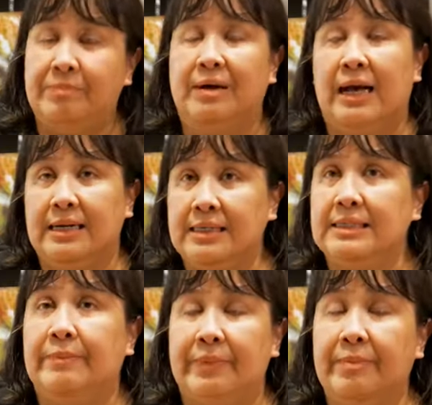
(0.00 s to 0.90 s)
hmm. berani
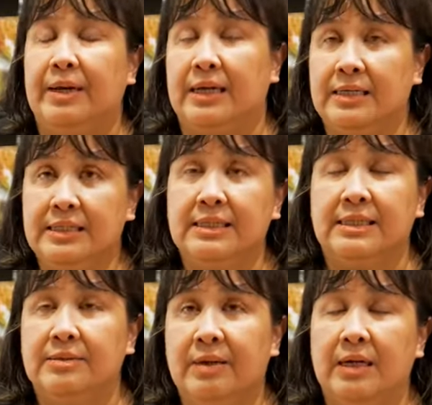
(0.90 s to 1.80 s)
sampai mereka
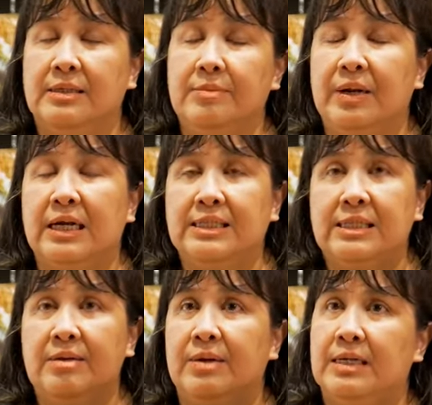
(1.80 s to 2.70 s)
disiksa sebagainya jadi mereka
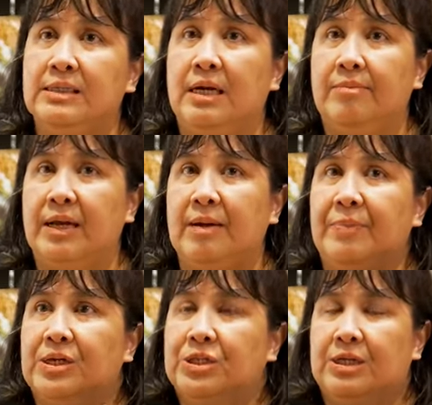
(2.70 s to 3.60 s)
sendiri merasa mereka
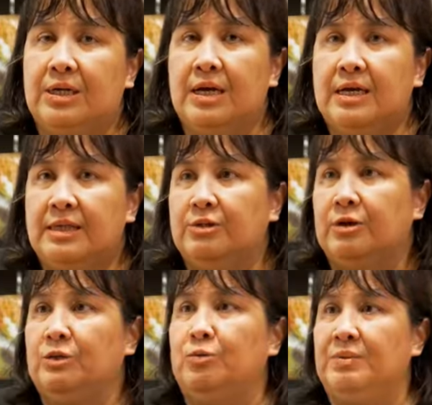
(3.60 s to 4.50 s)
picture they
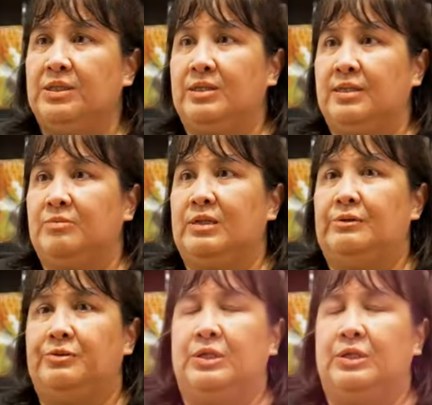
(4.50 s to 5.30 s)
try to picture themselves